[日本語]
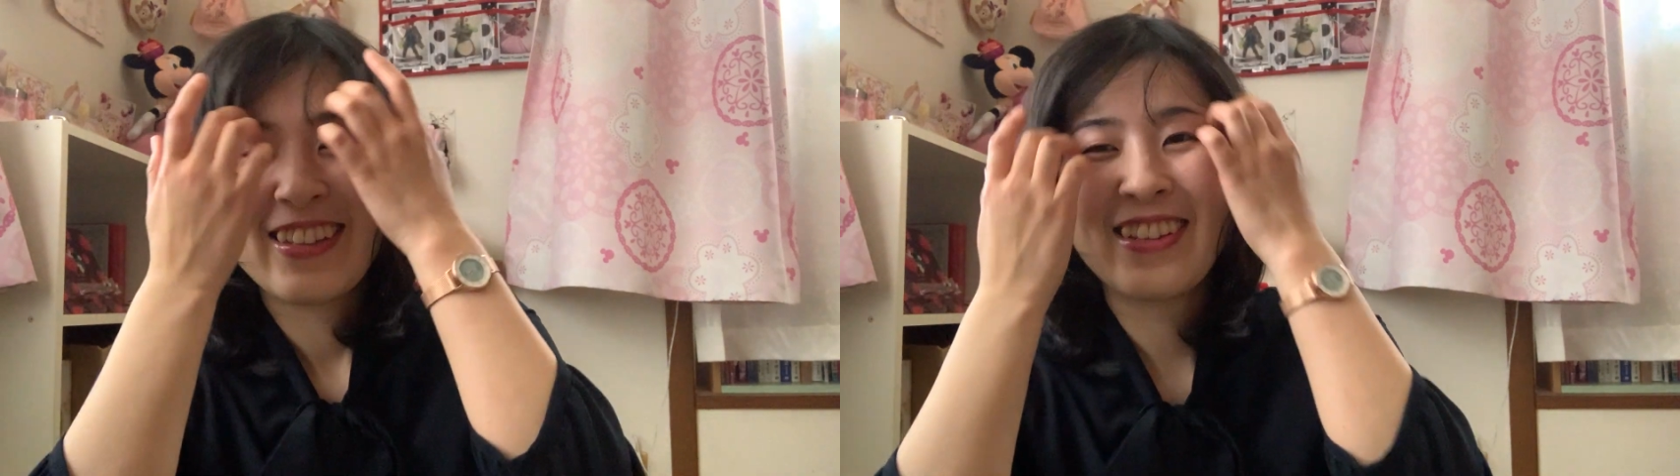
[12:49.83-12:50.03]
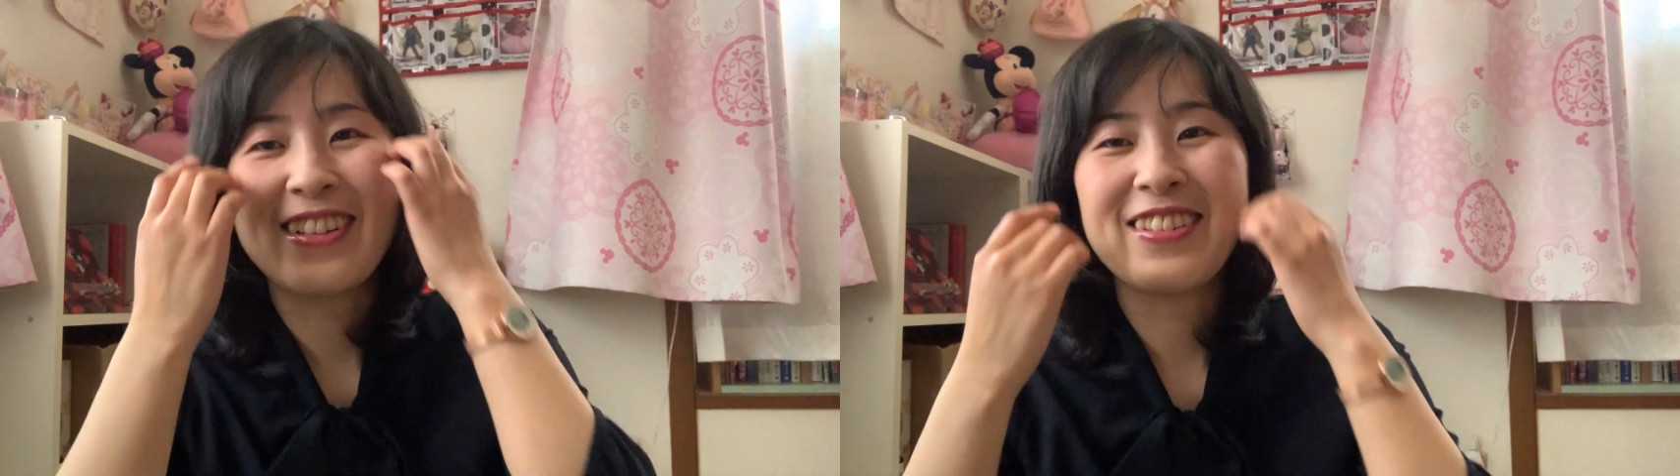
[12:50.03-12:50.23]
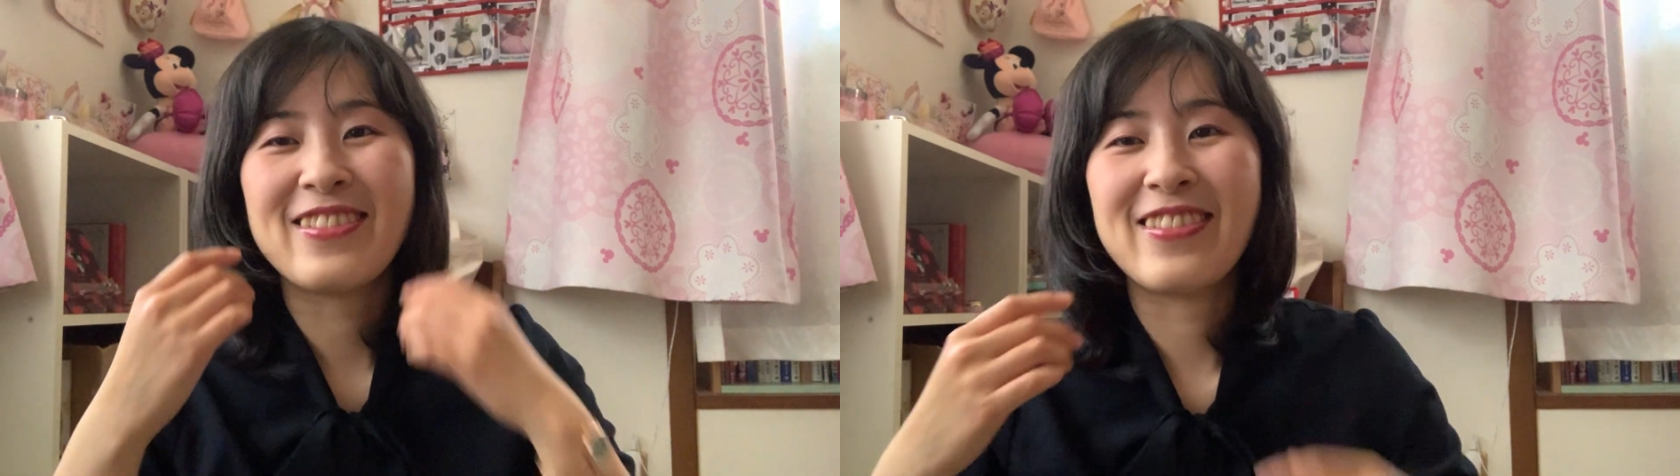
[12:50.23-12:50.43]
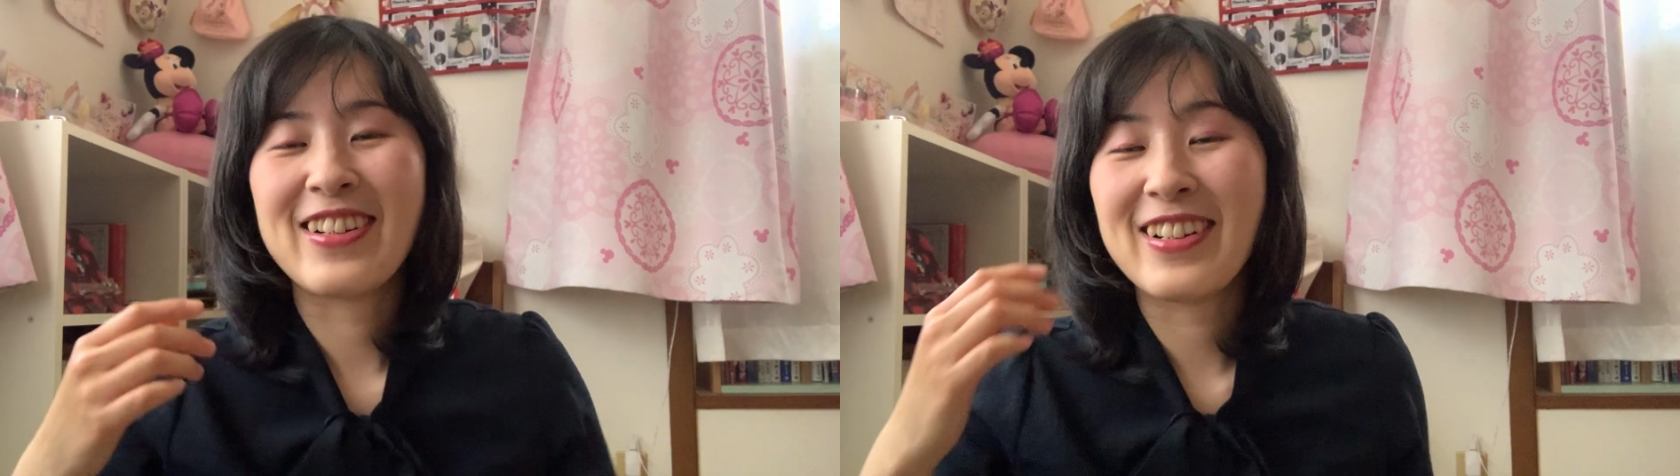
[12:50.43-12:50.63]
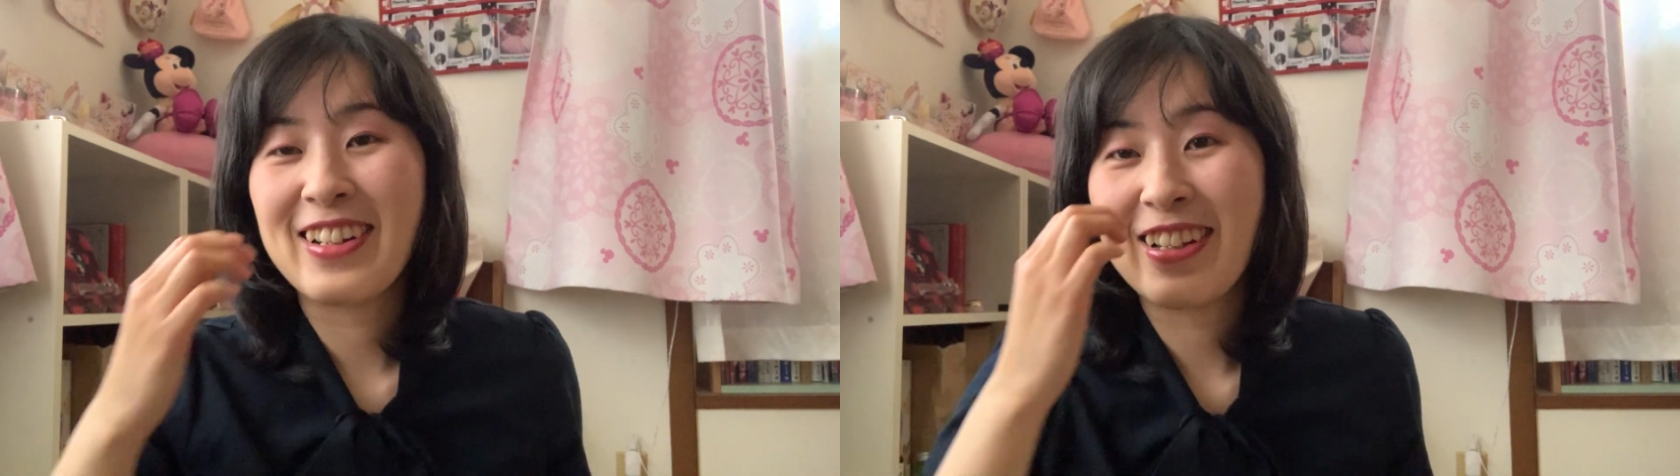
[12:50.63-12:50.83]
なんかよくわ
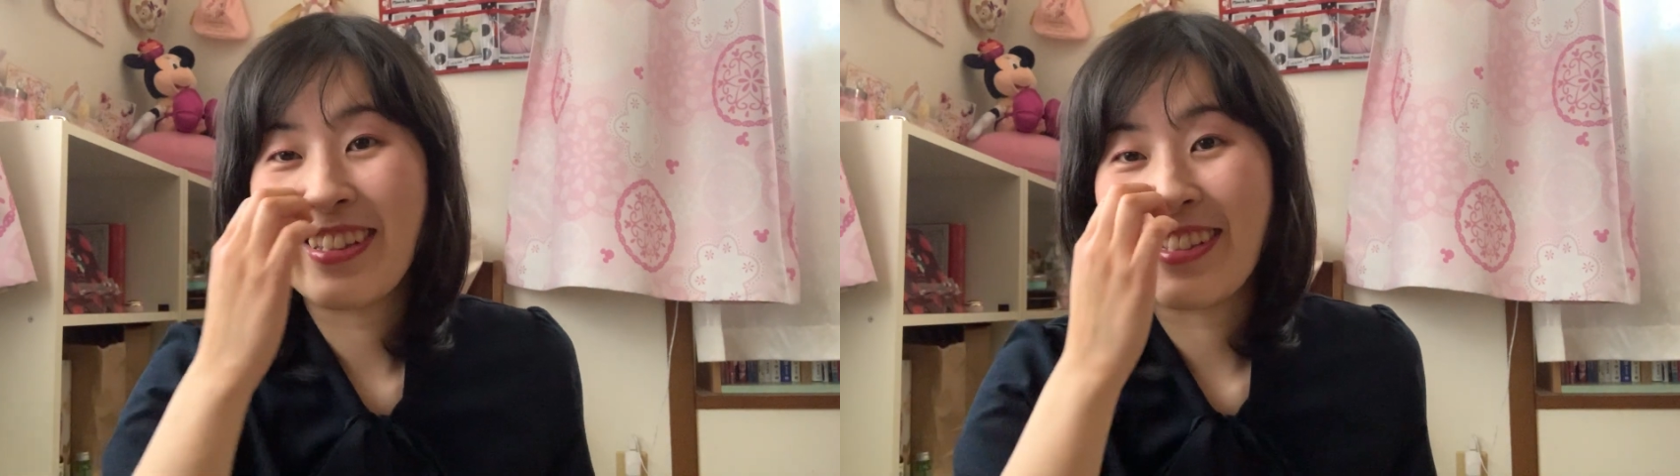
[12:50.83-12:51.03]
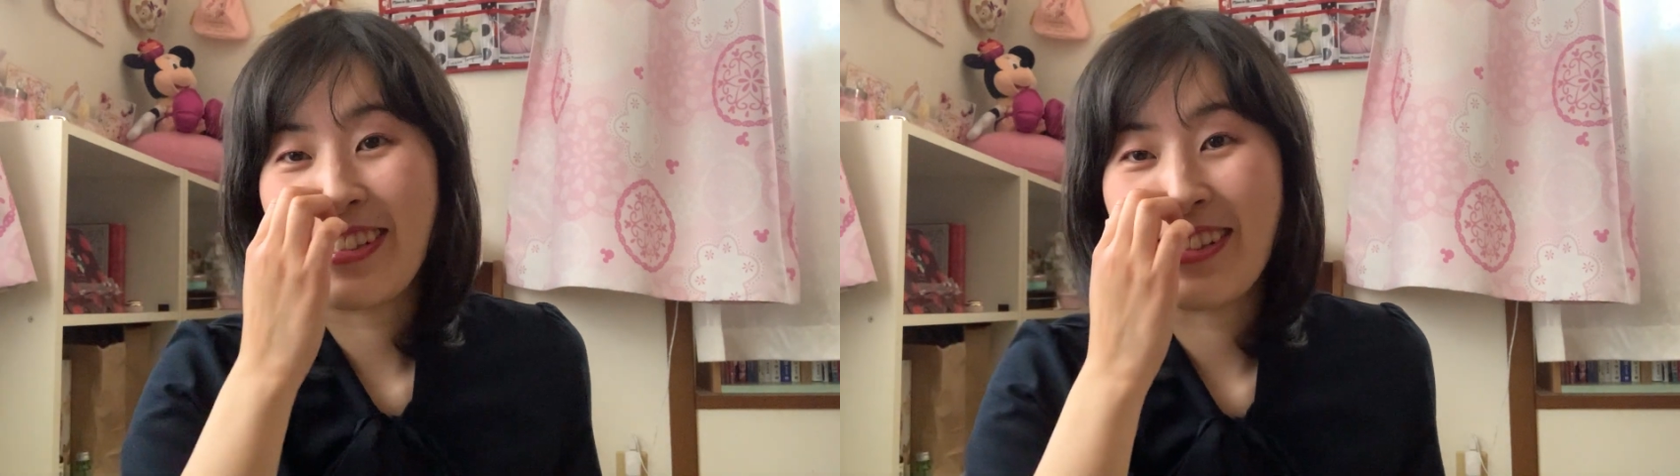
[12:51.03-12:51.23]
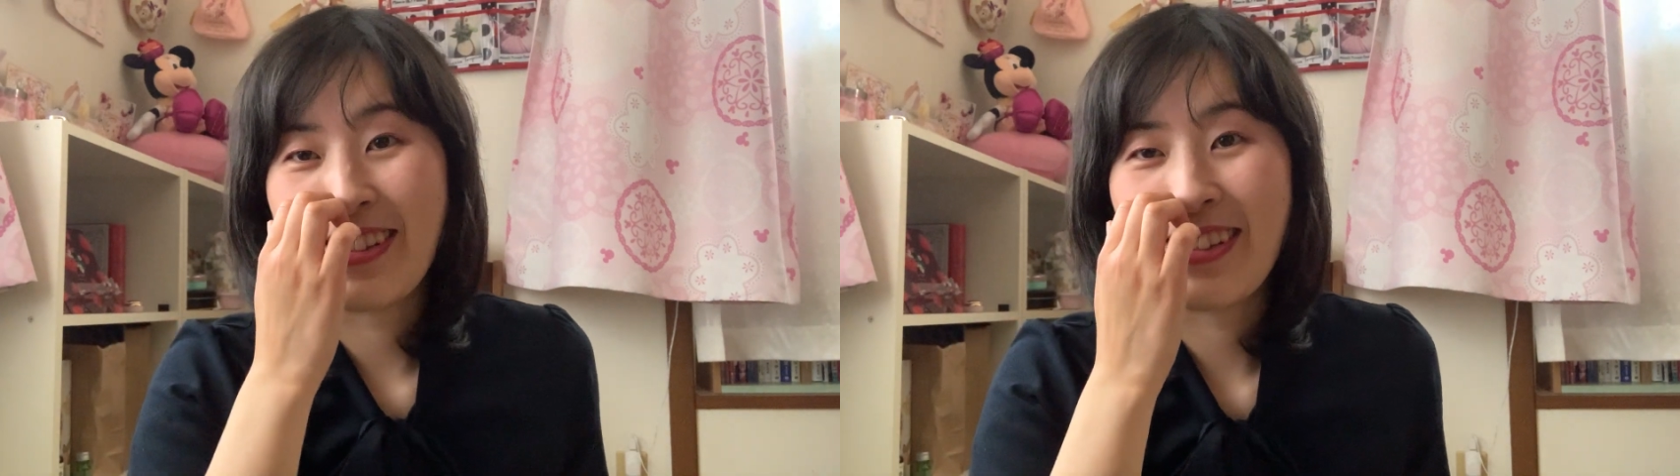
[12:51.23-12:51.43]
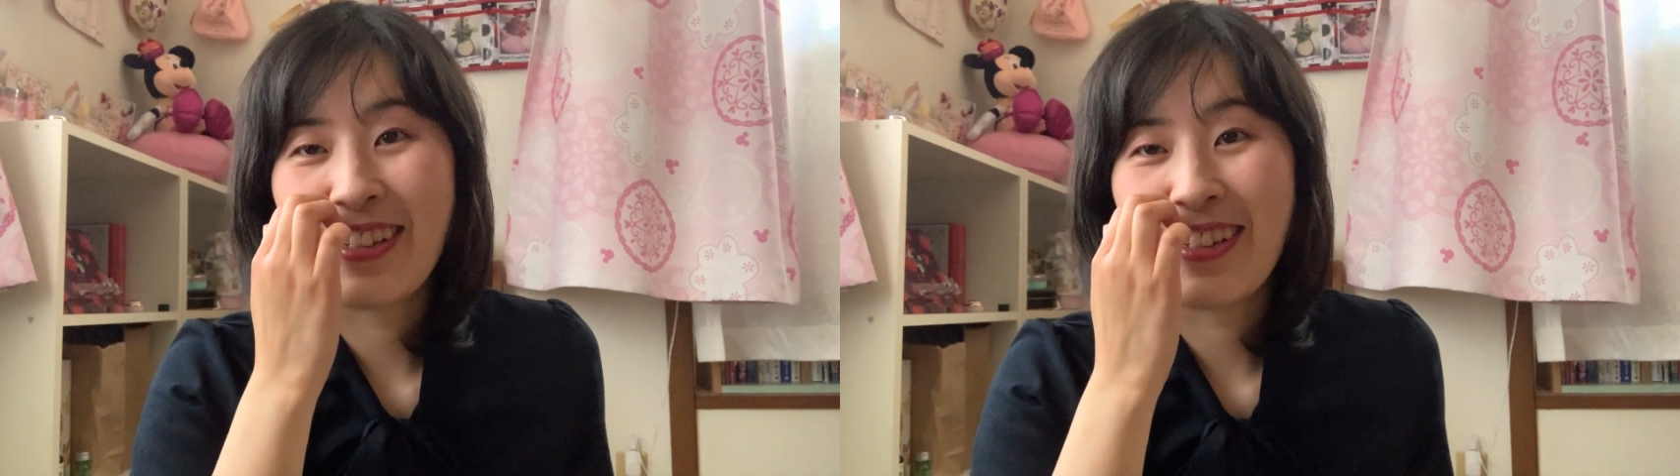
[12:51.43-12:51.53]
からん話になっ